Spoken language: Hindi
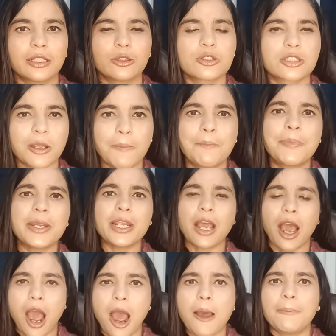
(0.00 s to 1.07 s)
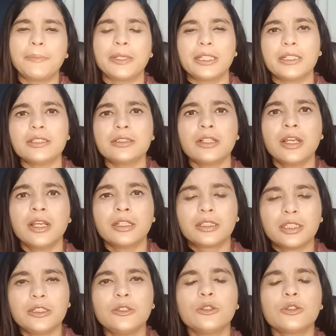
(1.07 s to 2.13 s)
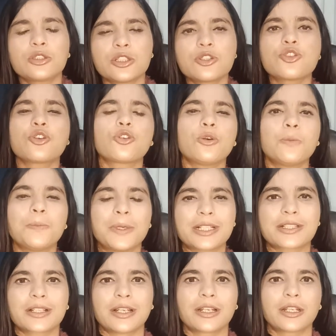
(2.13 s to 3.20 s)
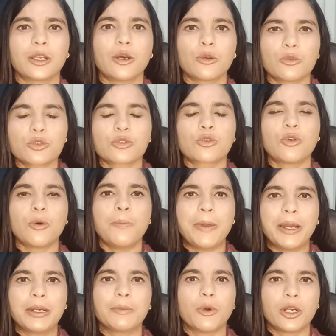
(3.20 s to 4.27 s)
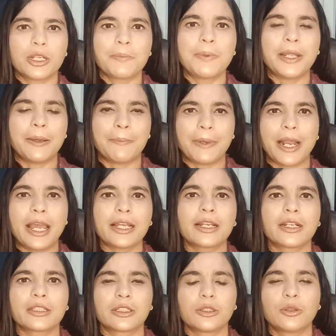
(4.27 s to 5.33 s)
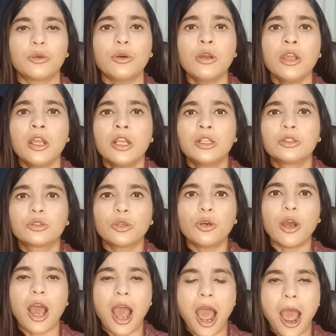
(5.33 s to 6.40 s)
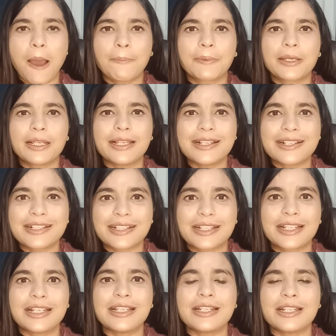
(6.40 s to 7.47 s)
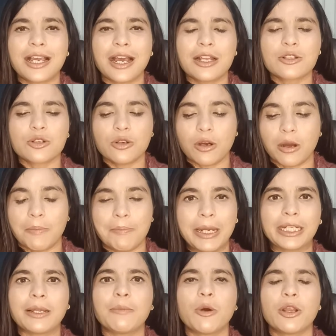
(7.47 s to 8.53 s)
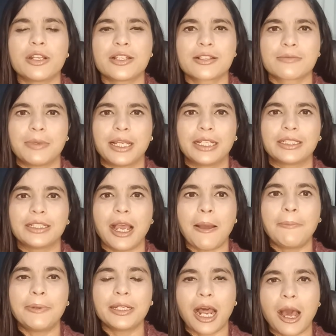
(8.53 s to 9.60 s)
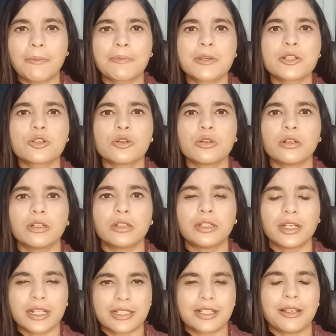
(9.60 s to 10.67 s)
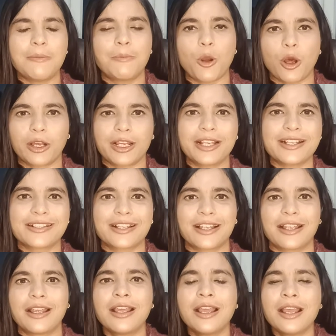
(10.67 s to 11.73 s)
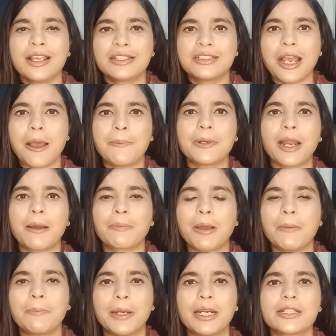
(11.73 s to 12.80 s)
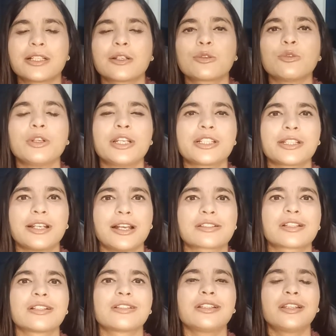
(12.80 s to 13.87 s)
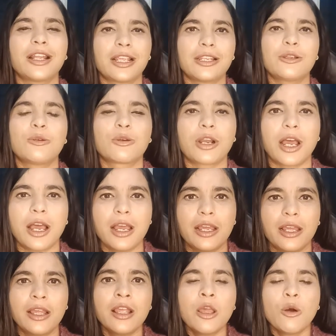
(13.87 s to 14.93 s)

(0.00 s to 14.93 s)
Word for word: है तो जब भी आप इन तीनों चीजों को मिक्स करके और उसको बॉडी पे अप्लाई करते हो तो आपकी स्किन का जो मेटाबॉलिज्म है या फिर आपकी जो नसें ब्लॉकेज हैं या फिर आपका ब्लड सर्कुलेशन अच्छे से नहीं हो रहा है